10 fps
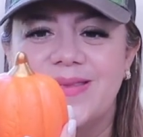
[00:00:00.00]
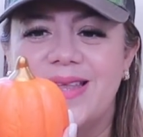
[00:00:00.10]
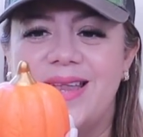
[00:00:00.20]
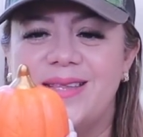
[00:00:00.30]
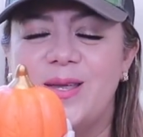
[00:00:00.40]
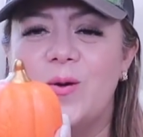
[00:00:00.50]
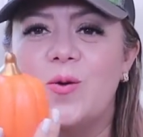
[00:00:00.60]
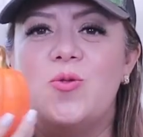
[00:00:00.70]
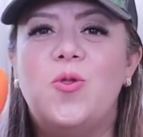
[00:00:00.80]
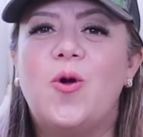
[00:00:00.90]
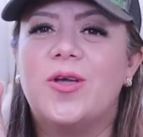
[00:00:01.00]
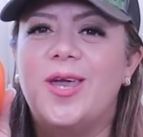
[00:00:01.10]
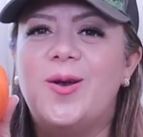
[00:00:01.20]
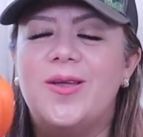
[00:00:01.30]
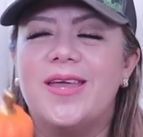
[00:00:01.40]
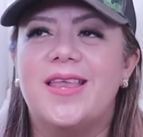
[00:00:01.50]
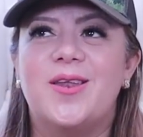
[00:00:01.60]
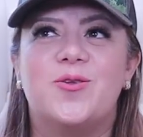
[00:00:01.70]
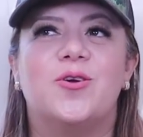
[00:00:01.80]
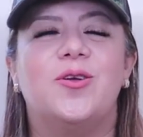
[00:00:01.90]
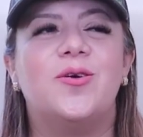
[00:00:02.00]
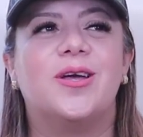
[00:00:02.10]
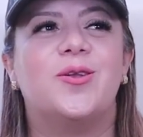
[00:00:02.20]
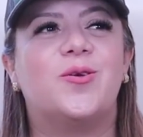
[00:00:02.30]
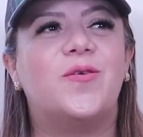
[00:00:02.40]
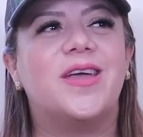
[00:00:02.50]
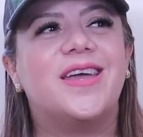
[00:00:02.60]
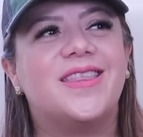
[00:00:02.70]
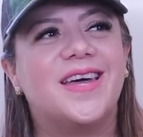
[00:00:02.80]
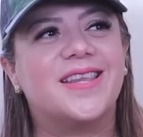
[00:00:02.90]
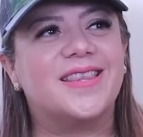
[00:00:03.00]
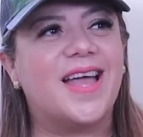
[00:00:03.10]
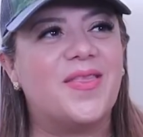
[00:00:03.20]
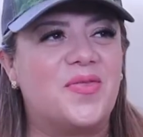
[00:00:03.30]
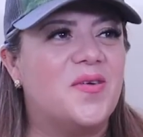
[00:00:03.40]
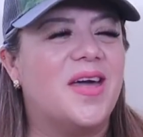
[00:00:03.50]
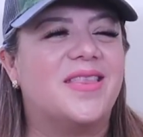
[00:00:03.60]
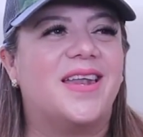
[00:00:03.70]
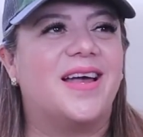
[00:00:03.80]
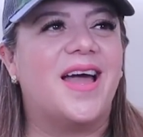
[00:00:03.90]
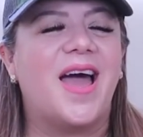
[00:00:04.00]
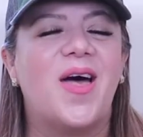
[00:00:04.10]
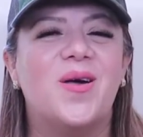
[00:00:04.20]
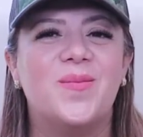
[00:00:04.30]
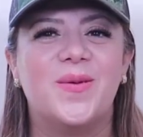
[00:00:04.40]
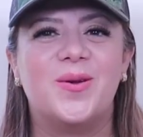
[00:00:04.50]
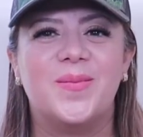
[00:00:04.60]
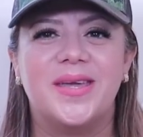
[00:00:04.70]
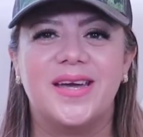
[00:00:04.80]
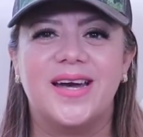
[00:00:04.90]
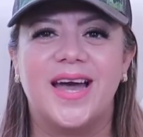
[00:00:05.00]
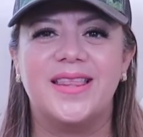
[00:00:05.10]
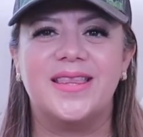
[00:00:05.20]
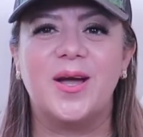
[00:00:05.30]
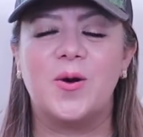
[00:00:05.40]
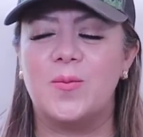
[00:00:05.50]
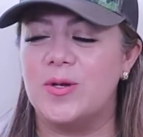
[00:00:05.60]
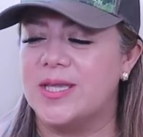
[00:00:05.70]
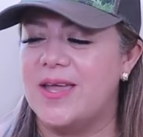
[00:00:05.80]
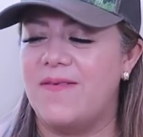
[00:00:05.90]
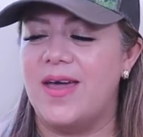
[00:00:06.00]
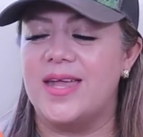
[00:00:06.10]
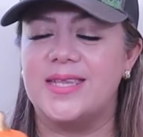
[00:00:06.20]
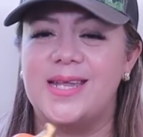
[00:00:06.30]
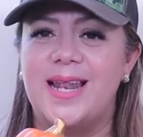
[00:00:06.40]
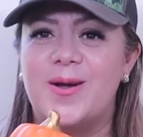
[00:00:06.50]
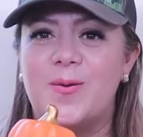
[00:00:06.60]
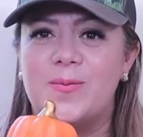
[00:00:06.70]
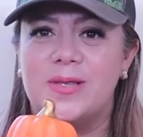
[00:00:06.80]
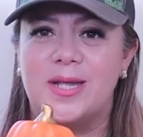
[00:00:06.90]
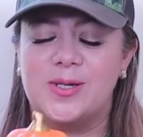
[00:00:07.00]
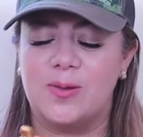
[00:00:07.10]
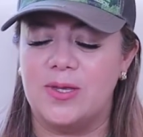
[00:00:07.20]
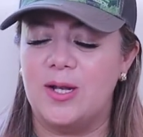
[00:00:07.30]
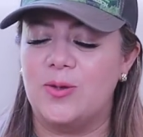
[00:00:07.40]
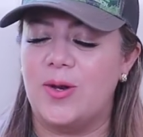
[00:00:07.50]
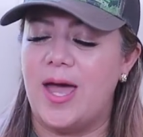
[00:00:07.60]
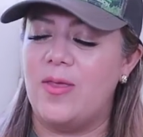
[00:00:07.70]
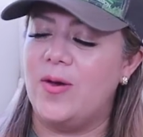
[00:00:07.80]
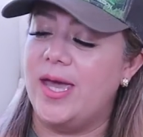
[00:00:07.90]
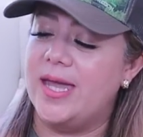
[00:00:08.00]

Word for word: les digo, no quiero llenar, yo digo que no voy a llenar tanto de anaranjado, pero me encanta cómo se ve así la combinación del dorado.